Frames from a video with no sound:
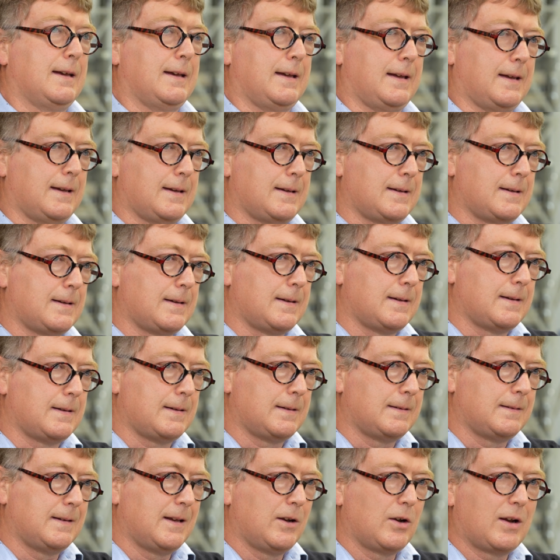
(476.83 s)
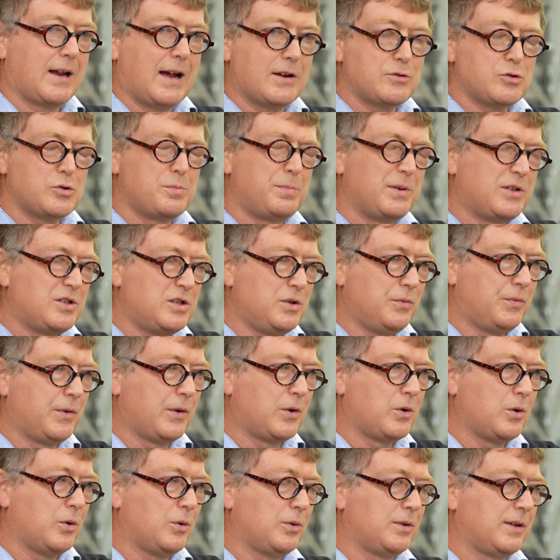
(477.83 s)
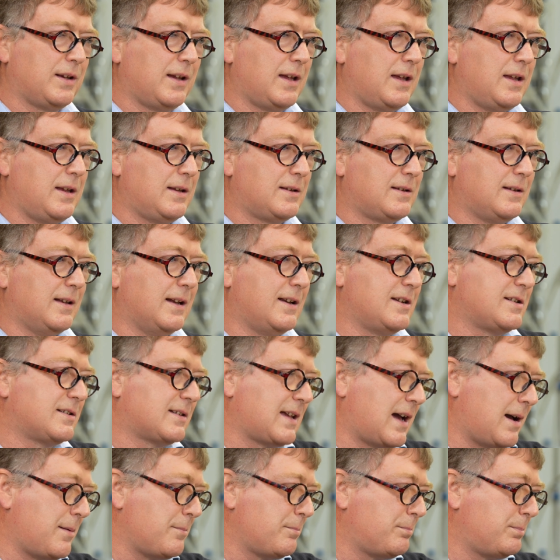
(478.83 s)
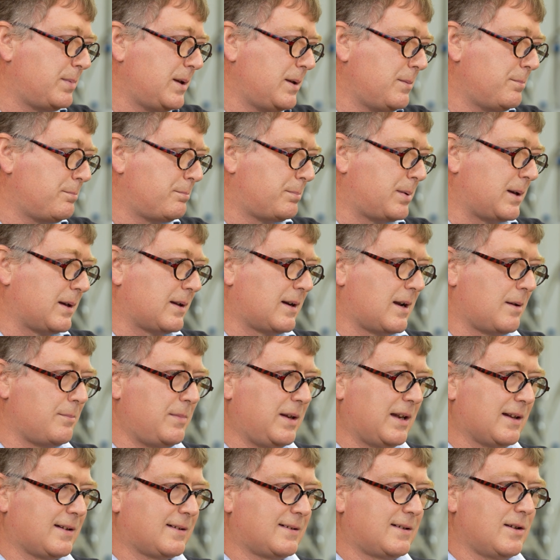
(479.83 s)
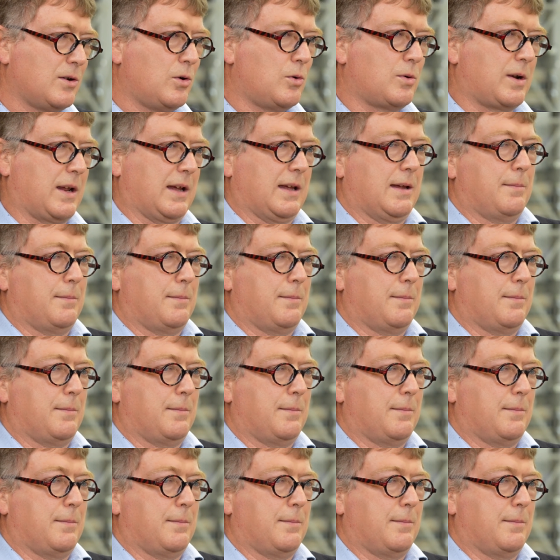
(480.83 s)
e nel caso specifico dei, degli stampi per laminazione